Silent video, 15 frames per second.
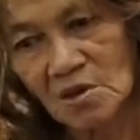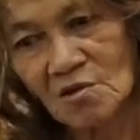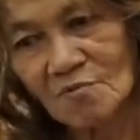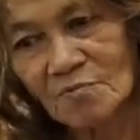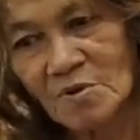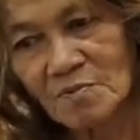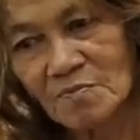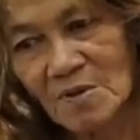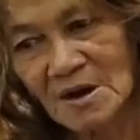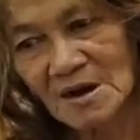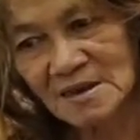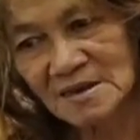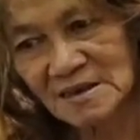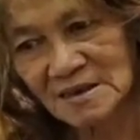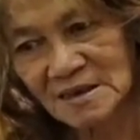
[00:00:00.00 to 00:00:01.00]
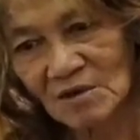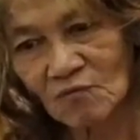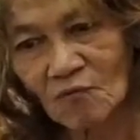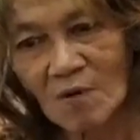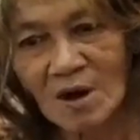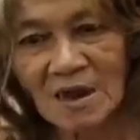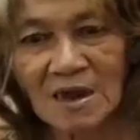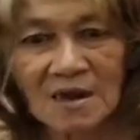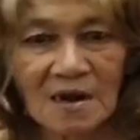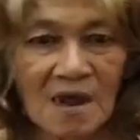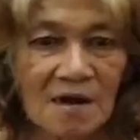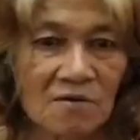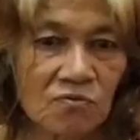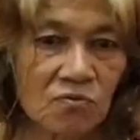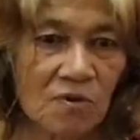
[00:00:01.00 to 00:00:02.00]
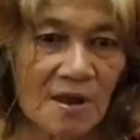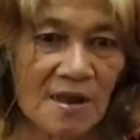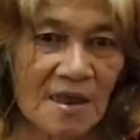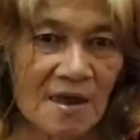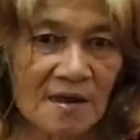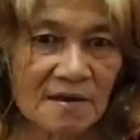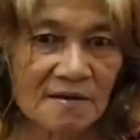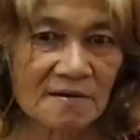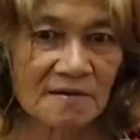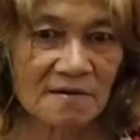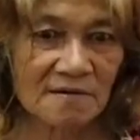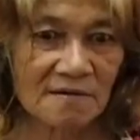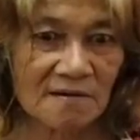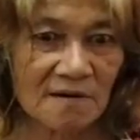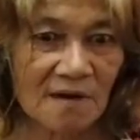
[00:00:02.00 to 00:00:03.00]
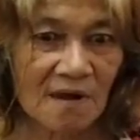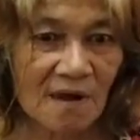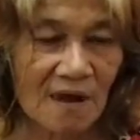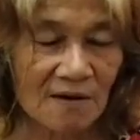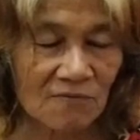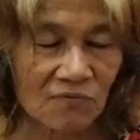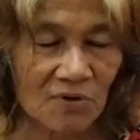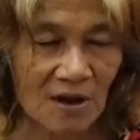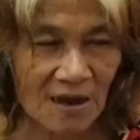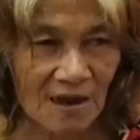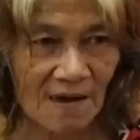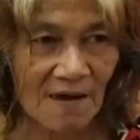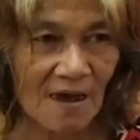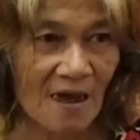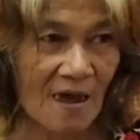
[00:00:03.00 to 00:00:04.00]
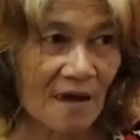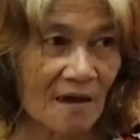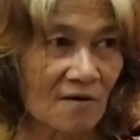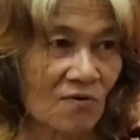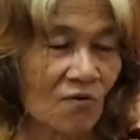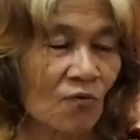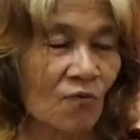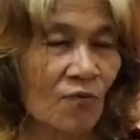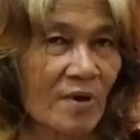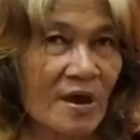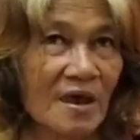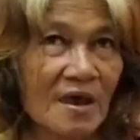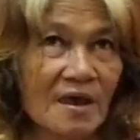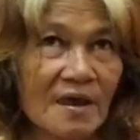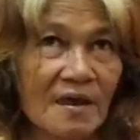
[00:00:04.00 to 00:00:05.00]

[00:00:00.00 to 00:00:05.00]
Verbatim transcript: Yung piparatawagan ako kaya ako naka-uwi.